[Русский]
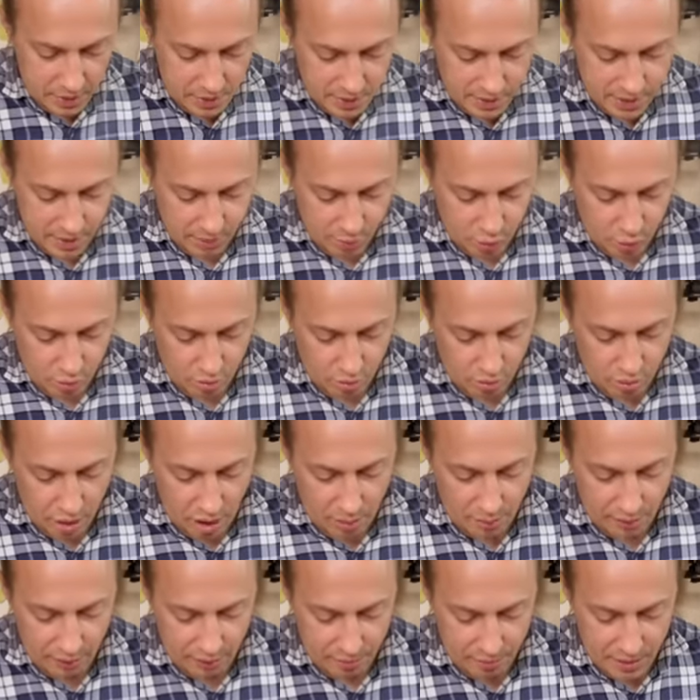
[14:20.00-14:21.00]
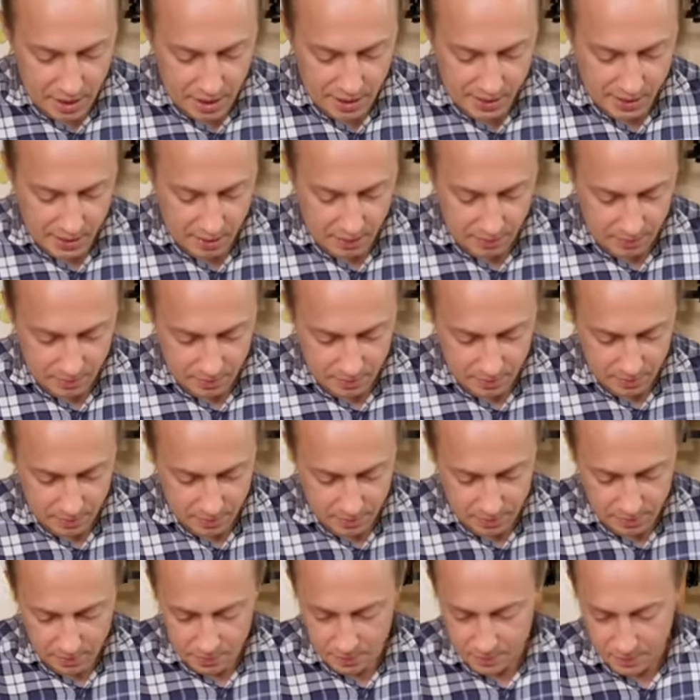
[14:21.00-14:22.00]
700 граммов мяса.
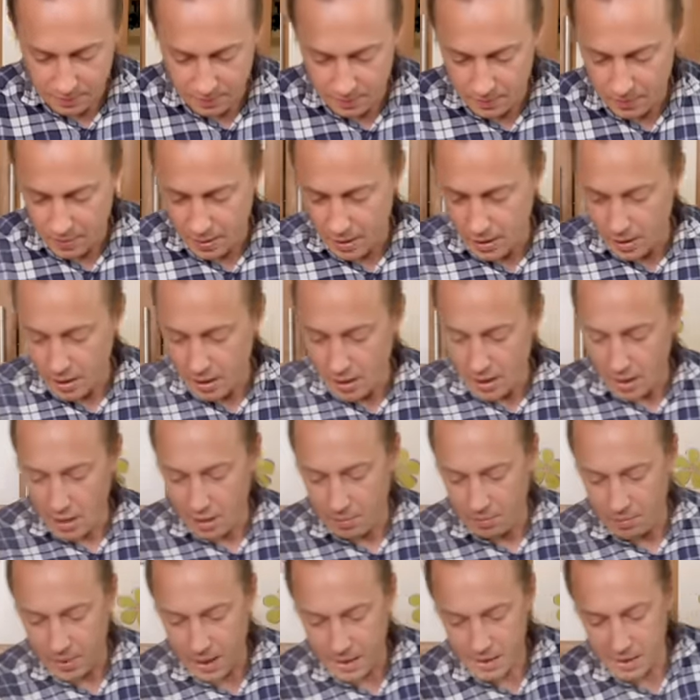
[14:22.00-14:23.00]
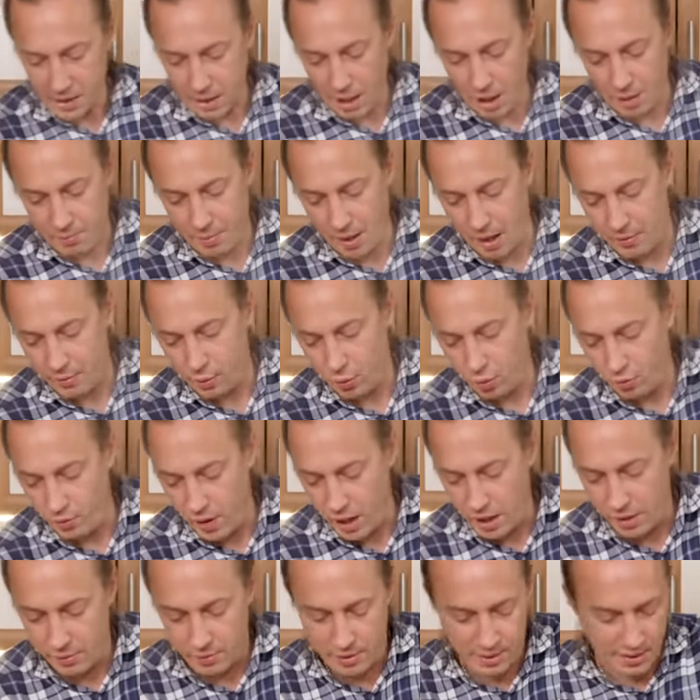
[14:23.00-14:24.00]
Мясо, как правило,
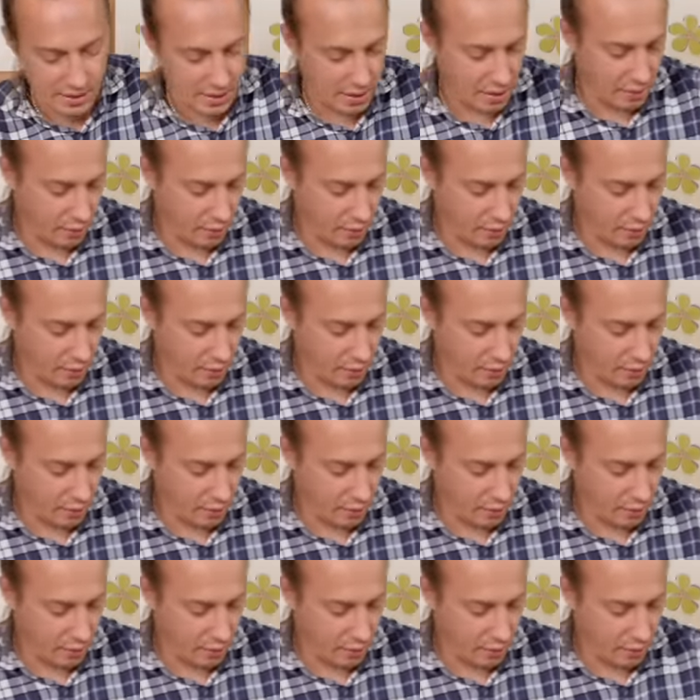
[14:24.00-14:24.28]
уваривается